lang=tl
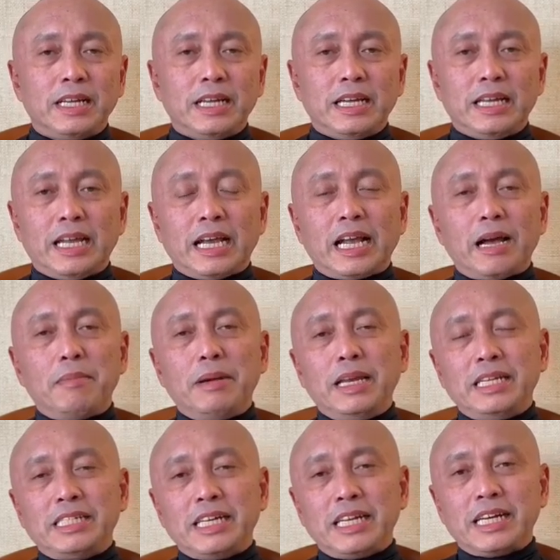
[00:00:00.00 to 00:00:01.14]

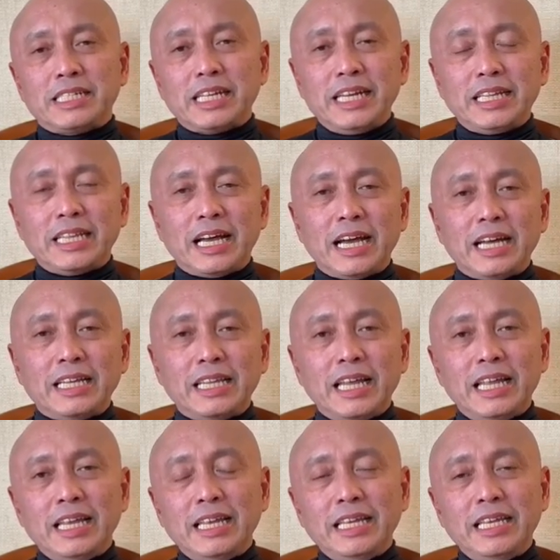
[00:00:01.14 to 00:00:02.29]
Nagkamali siya ng salita
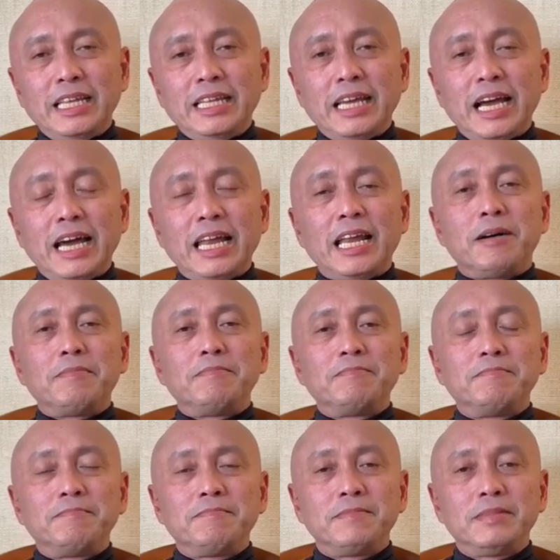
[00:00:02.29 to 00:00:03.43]
dahil hindi niya alam
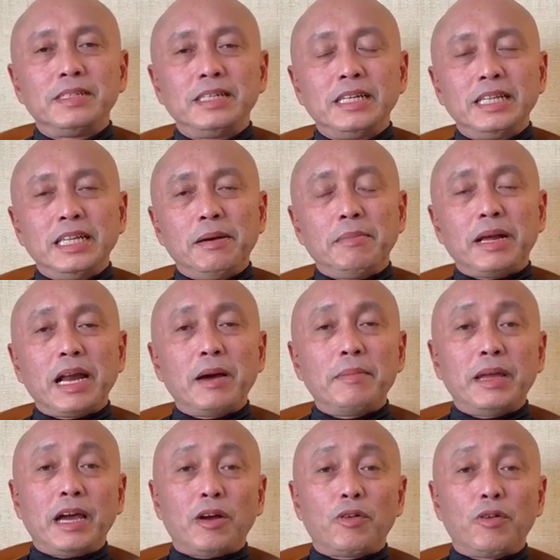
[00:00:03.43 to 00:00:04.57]
na marami
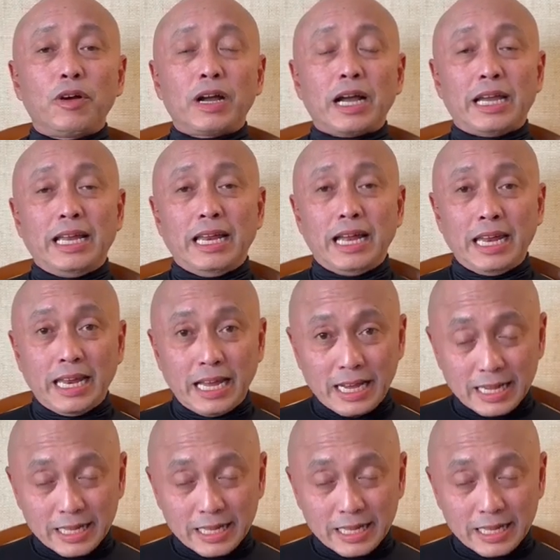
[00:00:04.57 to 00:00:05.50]
akong kakilala.